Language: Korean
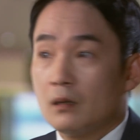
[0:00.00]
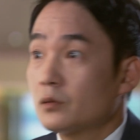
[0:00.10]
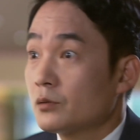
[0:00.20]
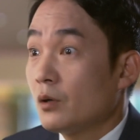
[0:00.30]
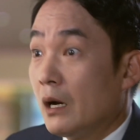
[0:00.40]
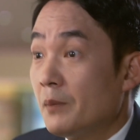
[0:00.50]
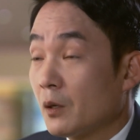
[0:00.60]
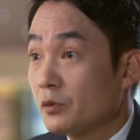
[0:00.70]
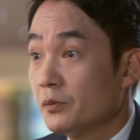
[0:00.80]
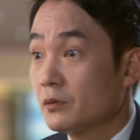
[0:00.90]
더 더 할 말
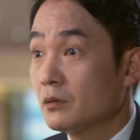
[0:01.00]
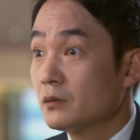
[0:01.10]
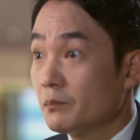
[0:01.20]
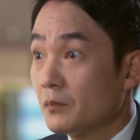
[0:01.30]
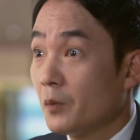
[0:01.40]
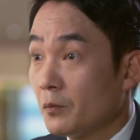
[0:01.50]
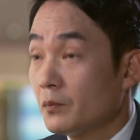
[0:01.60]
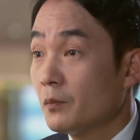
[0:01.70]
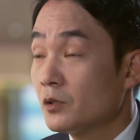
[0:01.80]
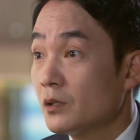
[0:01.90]
없으면 저뭐
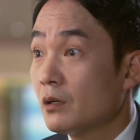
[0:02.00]
먼저